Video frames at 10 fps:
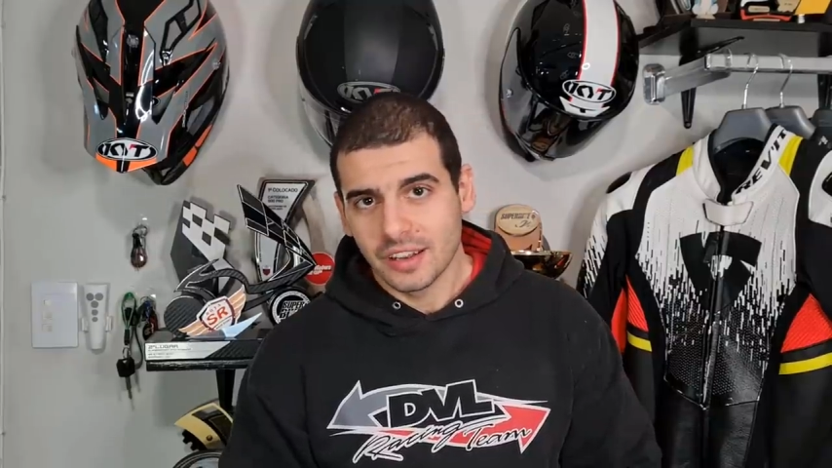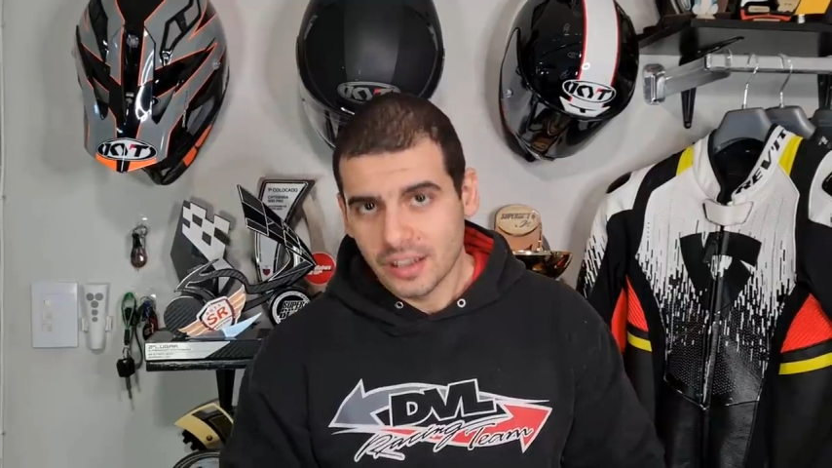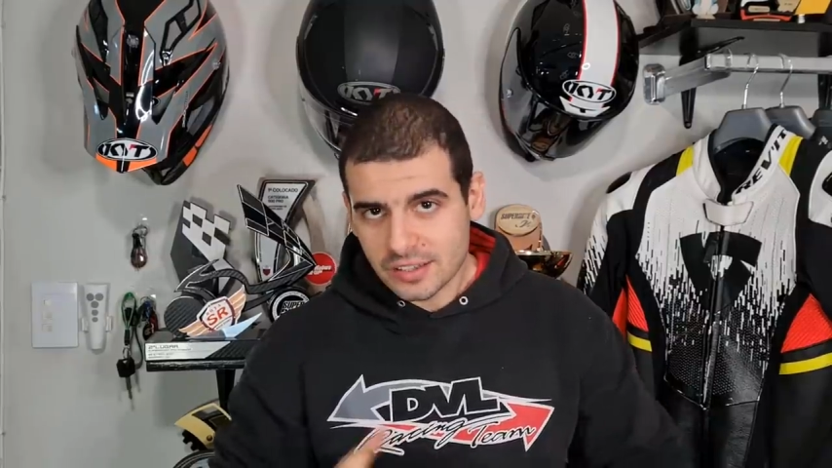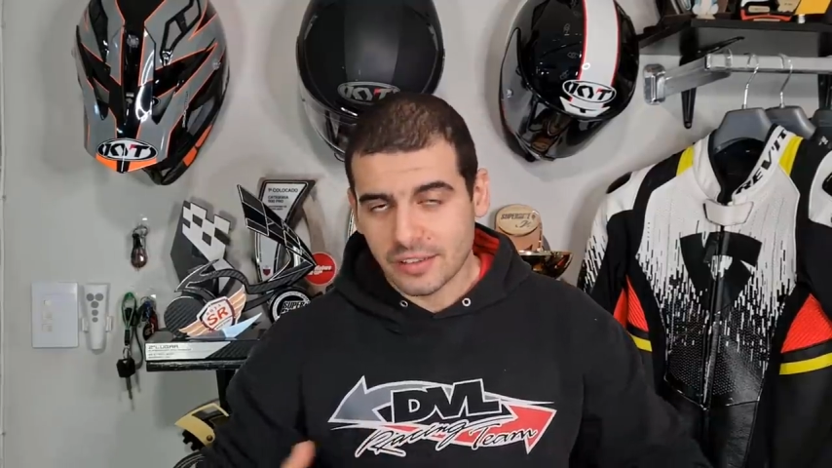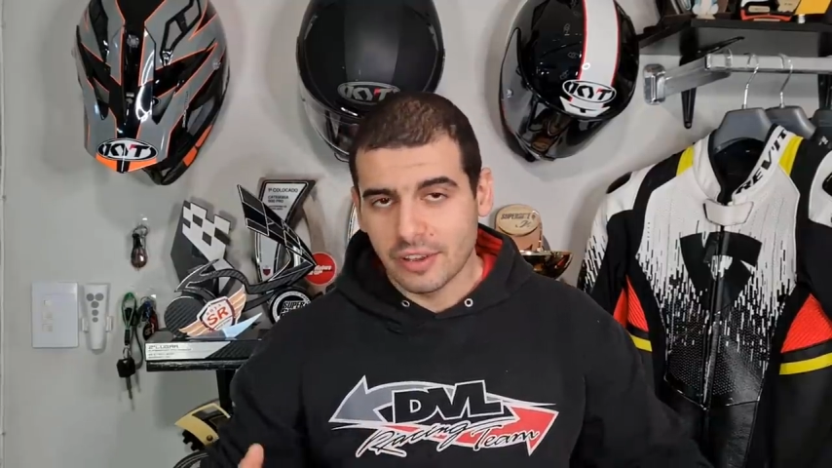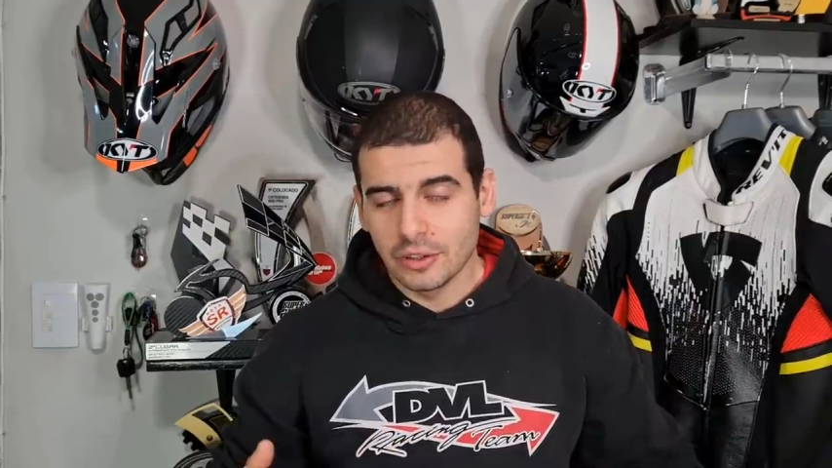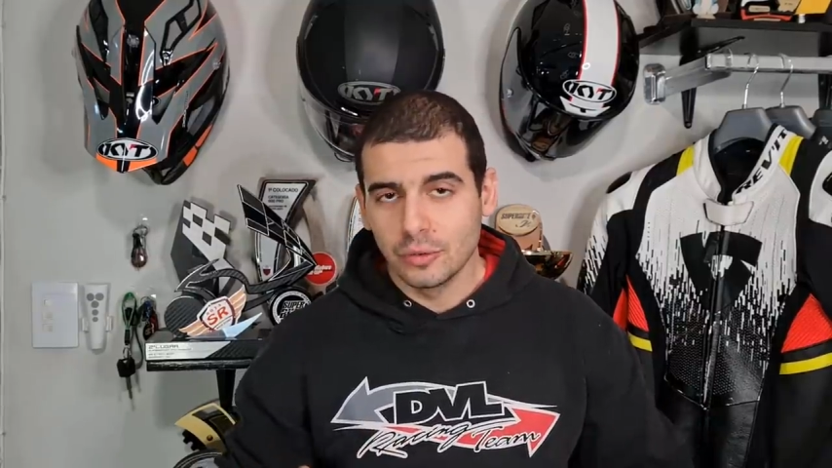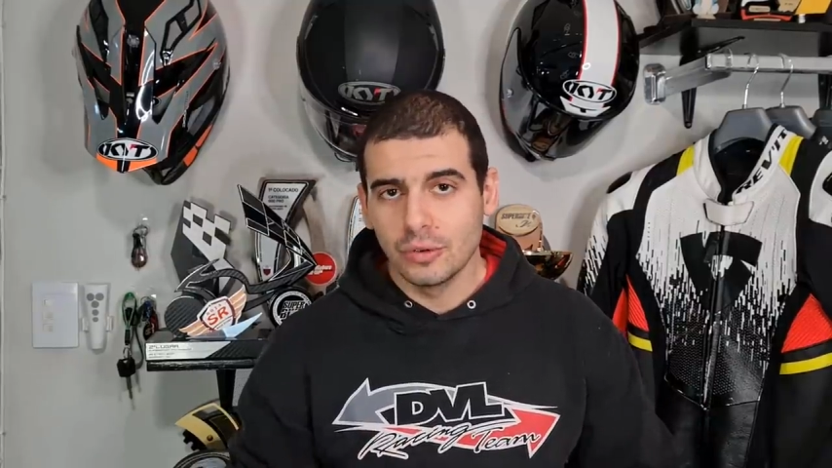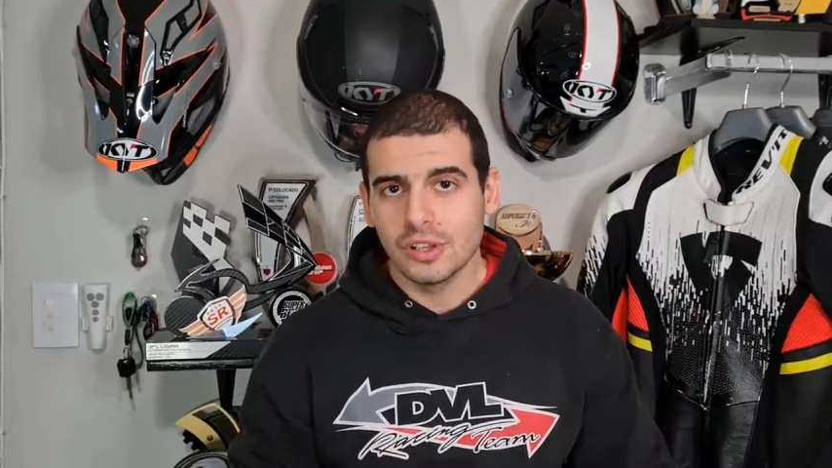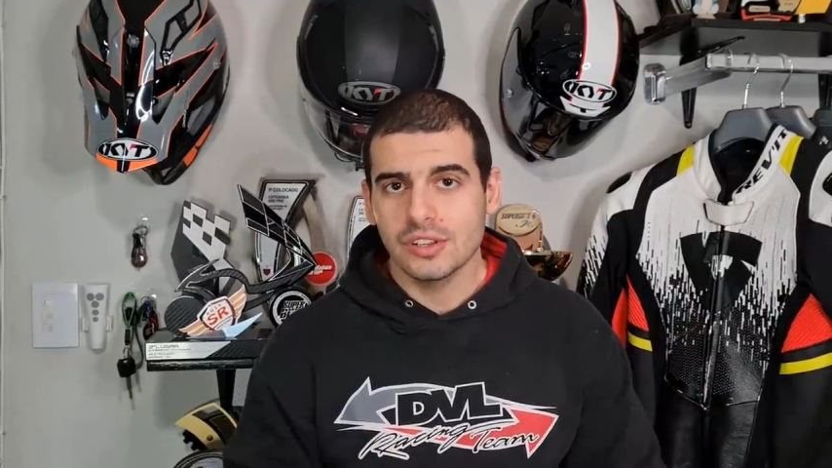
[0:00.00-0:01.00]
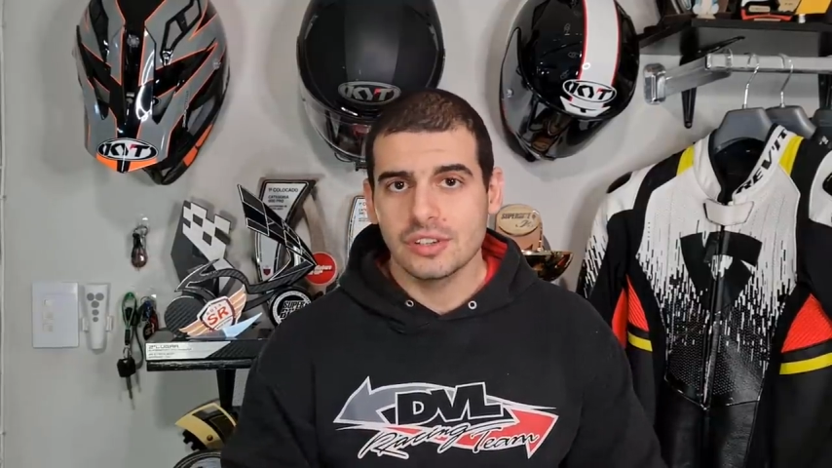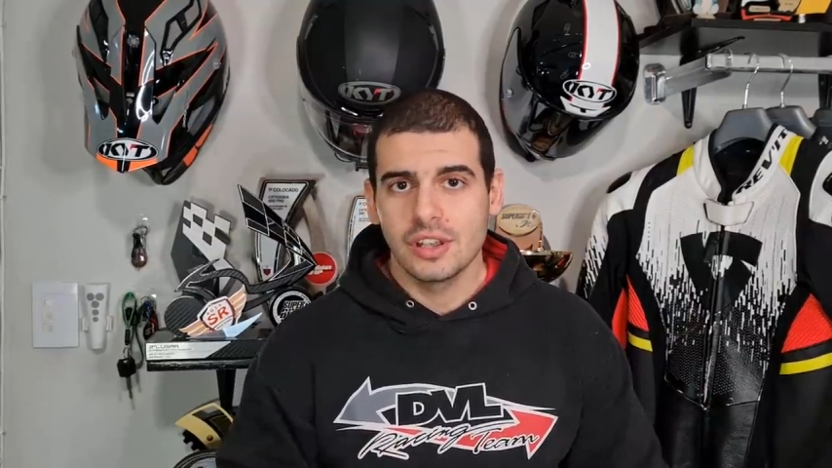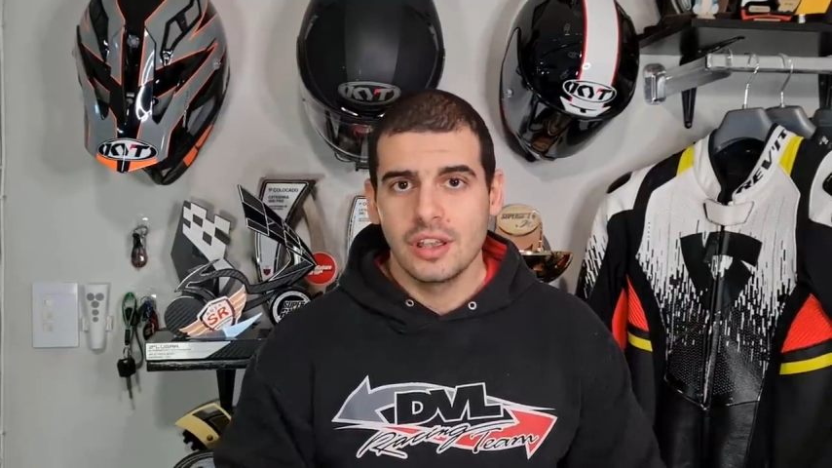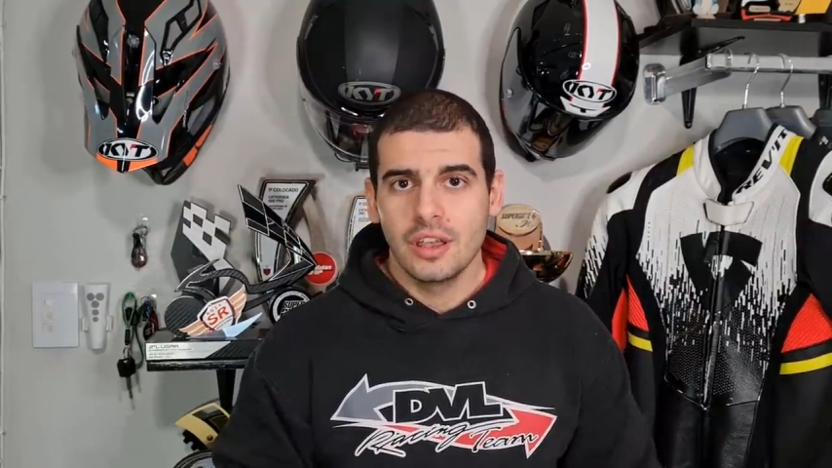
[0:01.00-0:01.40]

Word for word: grandes aventuras